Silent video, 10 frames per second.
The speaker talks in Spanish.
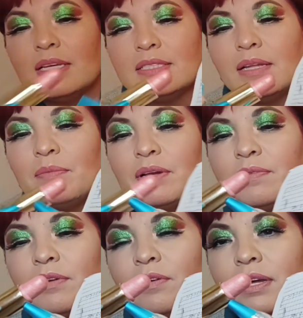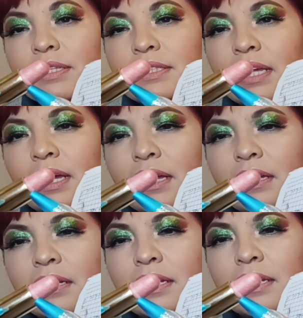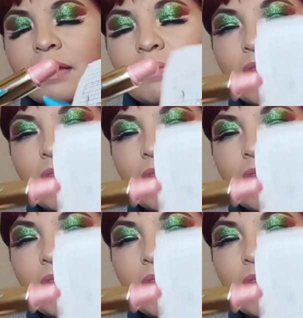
Esta me refiero a esta línea